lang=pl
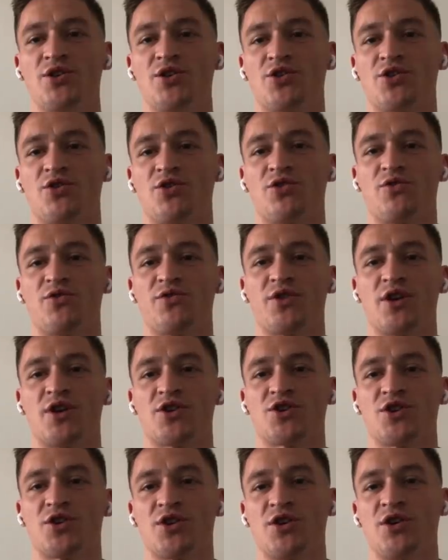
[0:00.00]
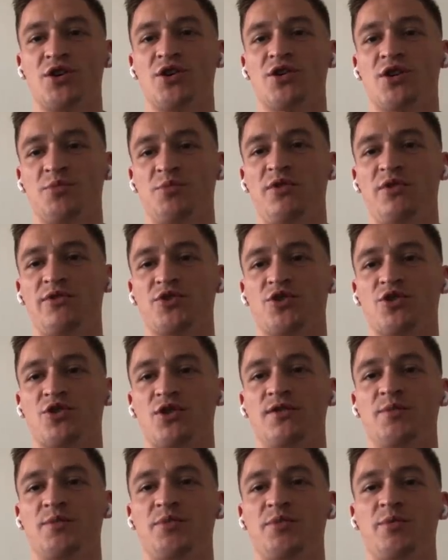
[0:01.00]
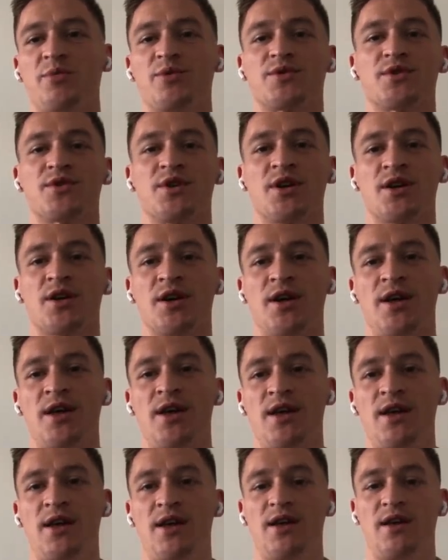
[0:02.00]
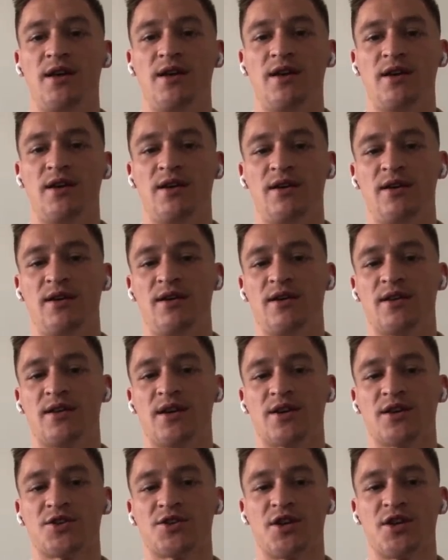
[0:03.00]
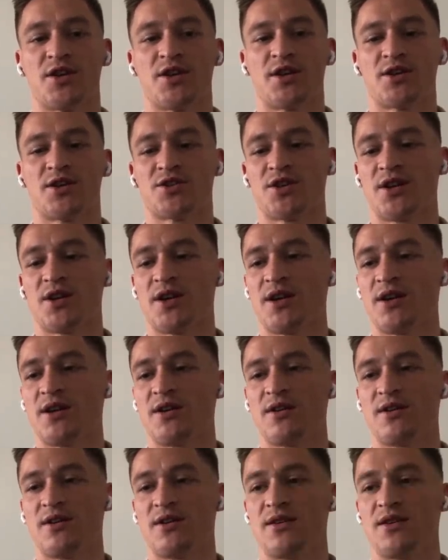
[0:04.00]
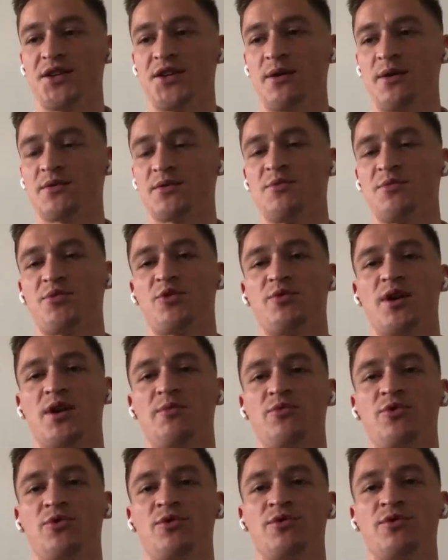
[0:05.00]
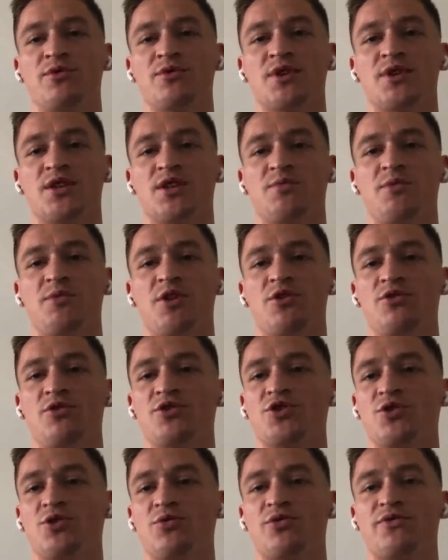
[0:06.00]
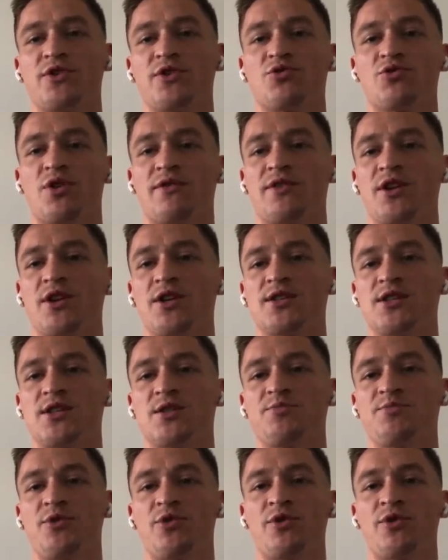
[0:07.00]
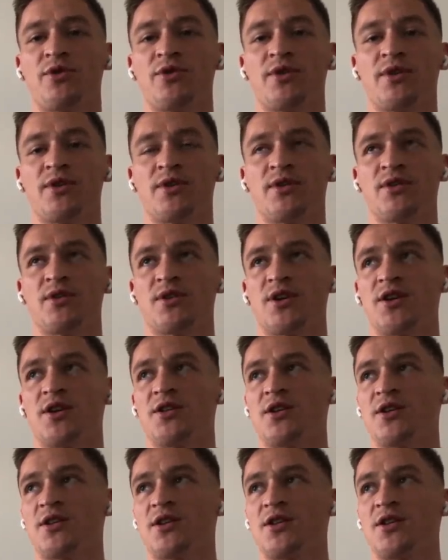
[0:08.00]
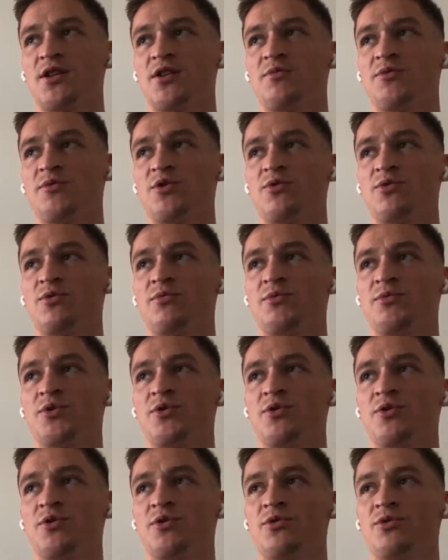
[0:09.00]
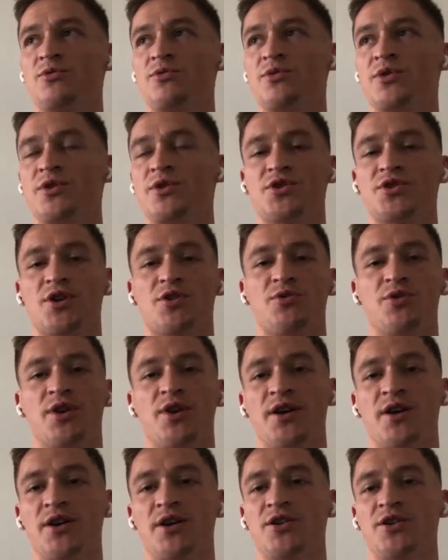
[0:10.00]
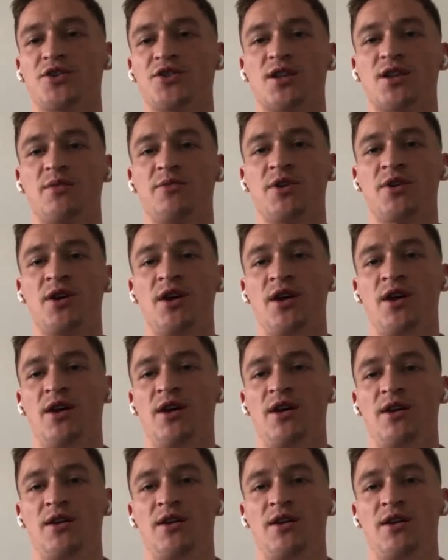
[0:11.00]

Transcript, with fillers: czy to również e, typowo środkowy pomocnik. E, także, także e, nie mam z tym problemu. Ze zmiennością również tutaj w Denis Lispor trener, trener mną, mną szachuje i czasami